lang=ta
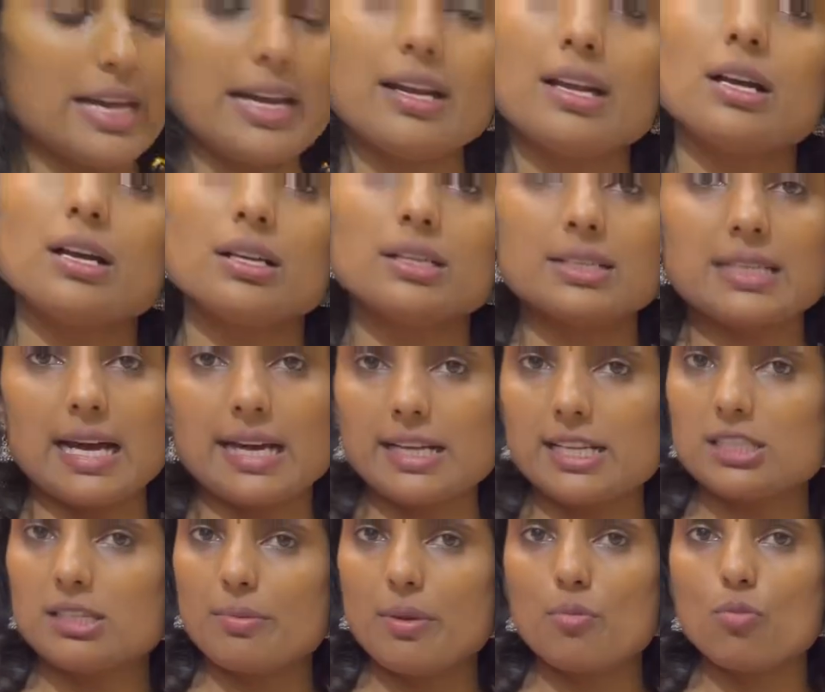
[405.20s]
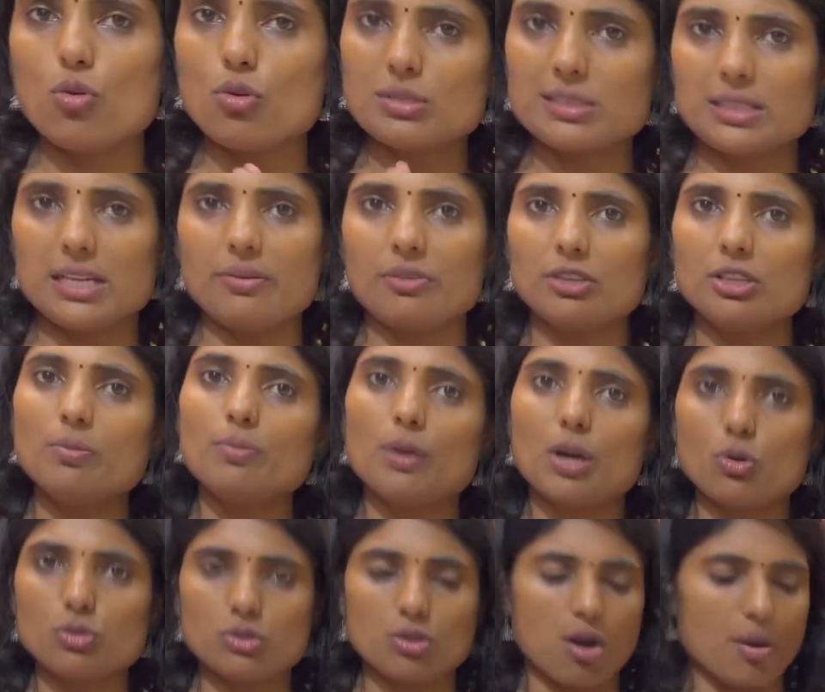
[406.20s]
எல்லா சாரீஸ்க்குமே மோஸ்ட்லி வந்து
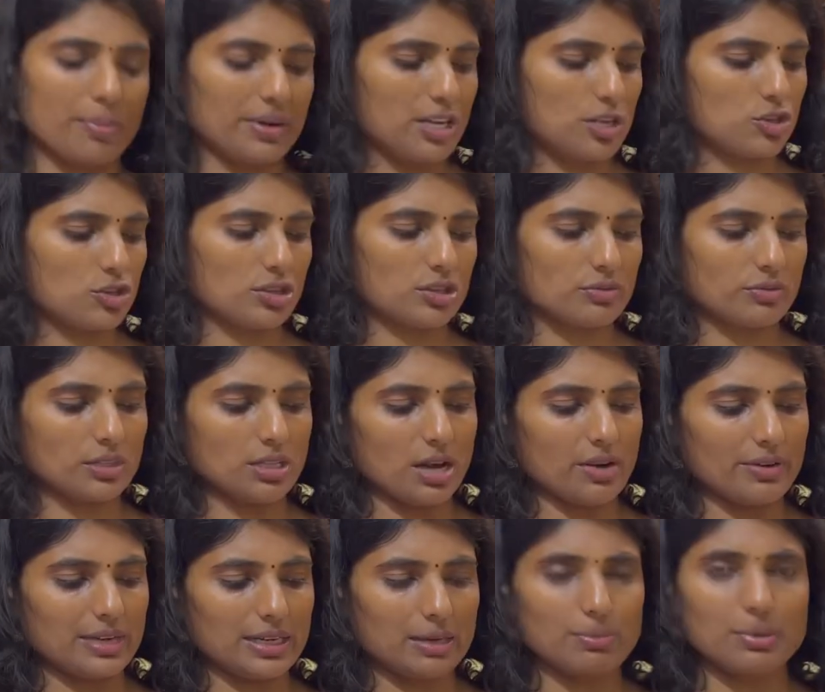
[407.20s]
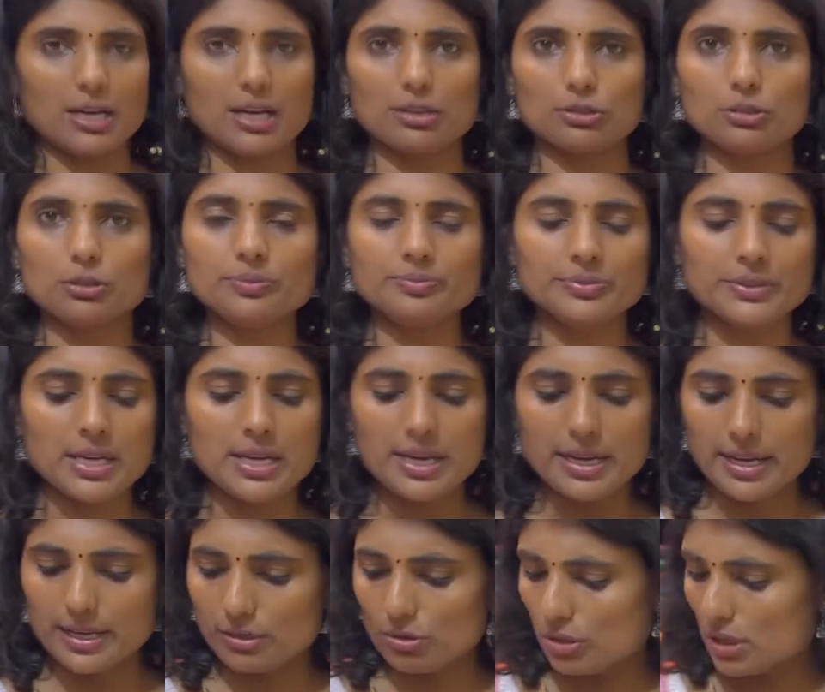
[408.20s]
ப்ளவுஸ் காம்பினேஷன்ஸ் வந்து அவைலபிளாக இருக்கும்
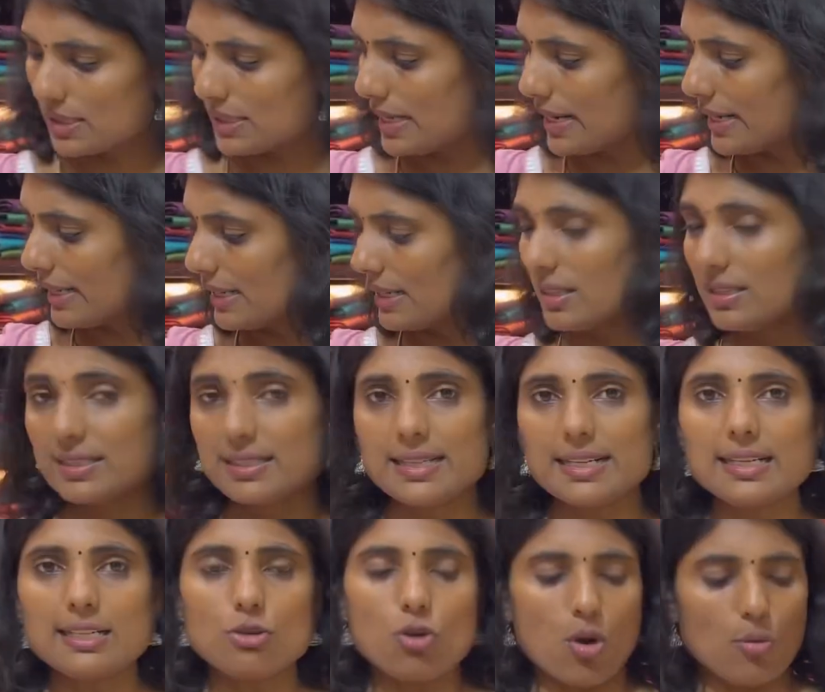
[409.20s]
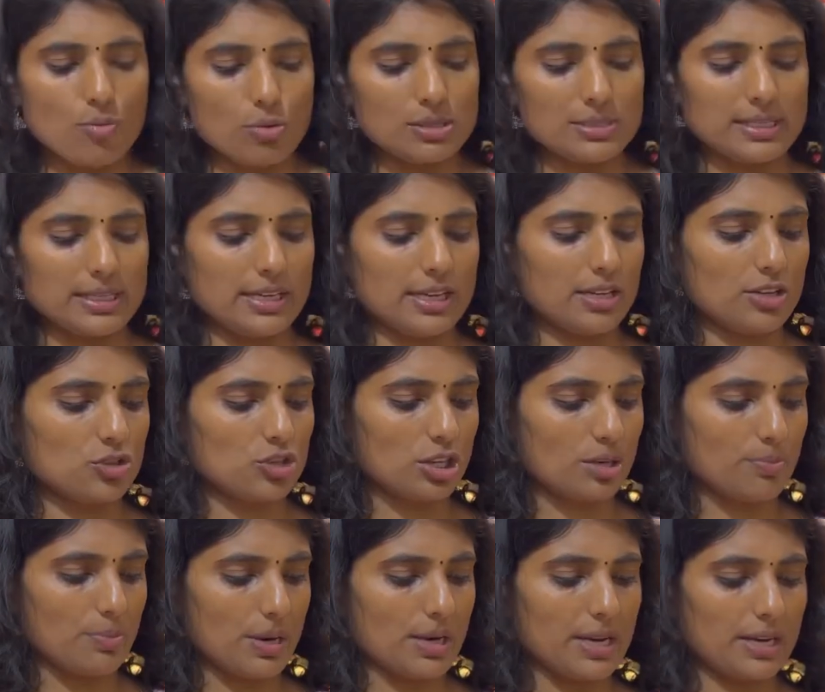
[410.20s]
எங்களோட சைட்டில் சில்க் காம்போஸில் நீங்கள்
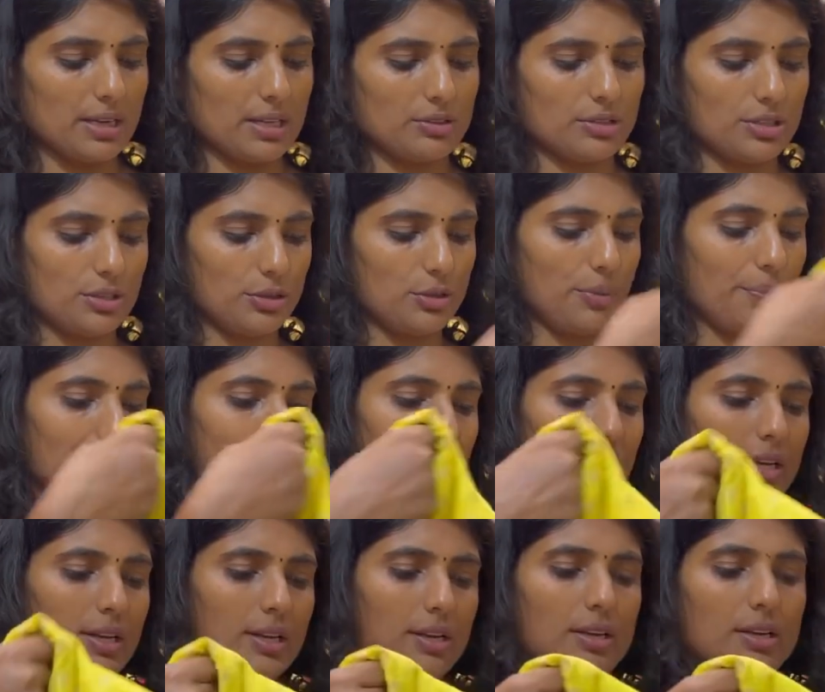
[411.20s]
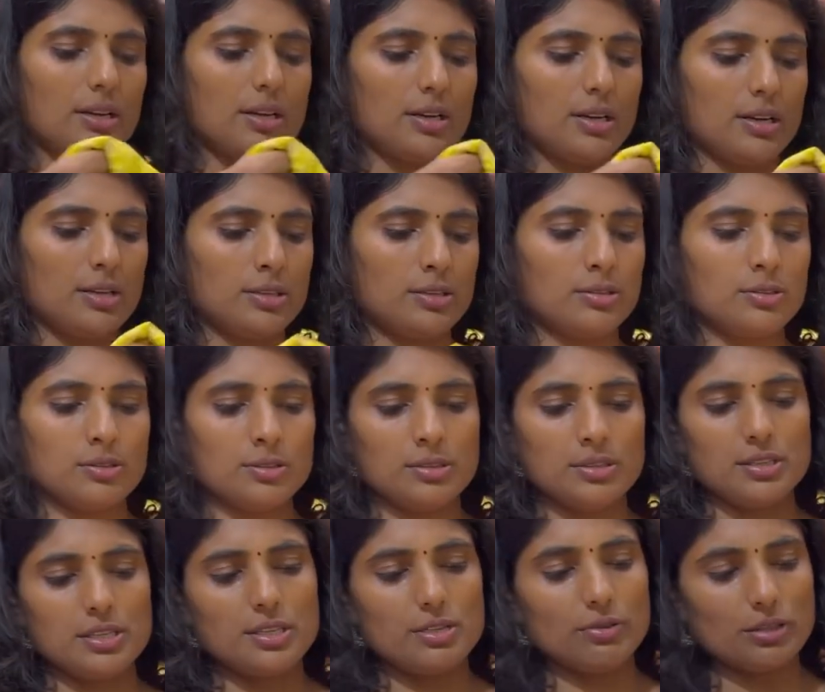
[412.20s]
செக் பண்ணிங்கன்னா தெரியும் அண்ட்
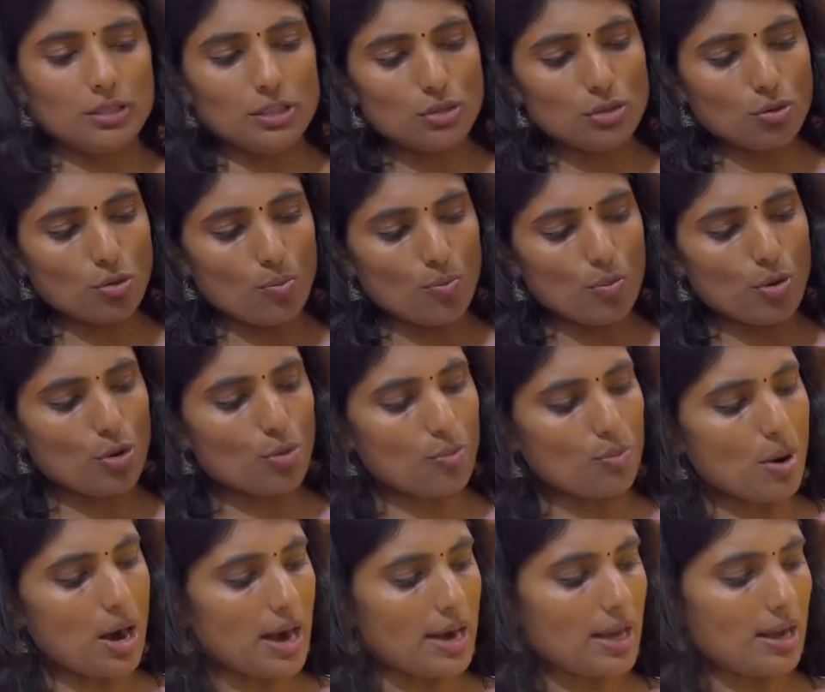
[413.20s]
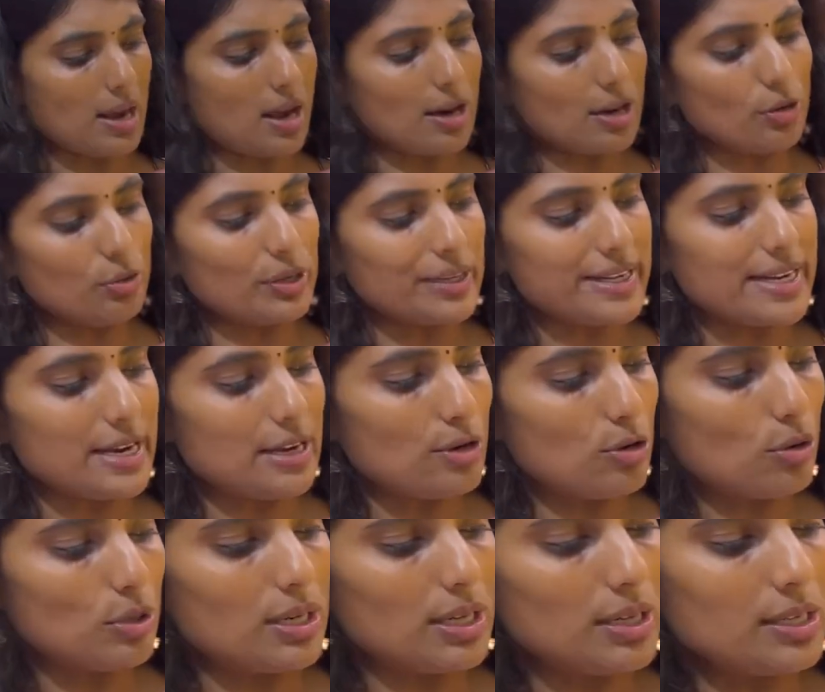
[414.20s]
இது வந்து ரொம்ப ரொம்ப அழகான ஒரு
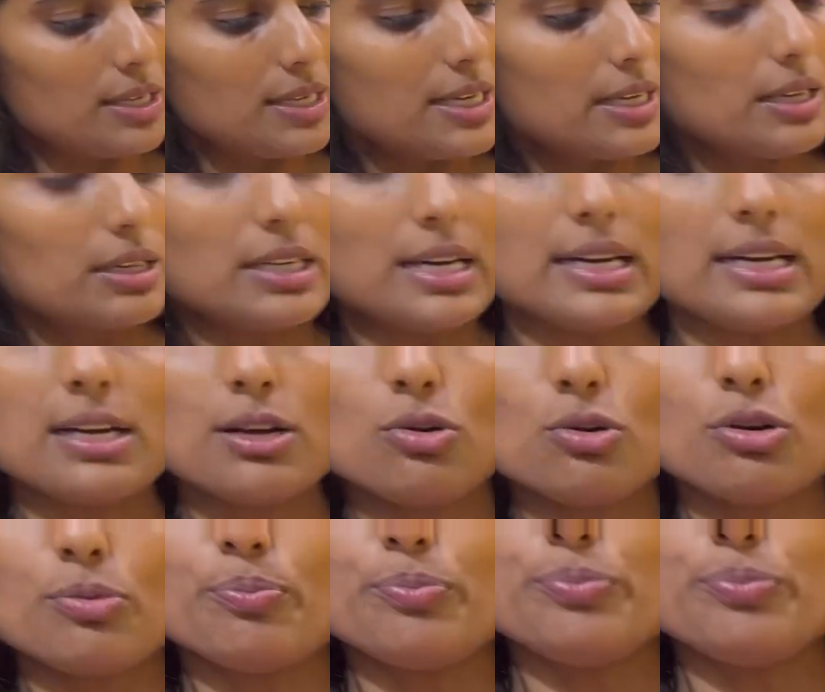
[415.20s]
எல்லோவில் நல்ல ஒரு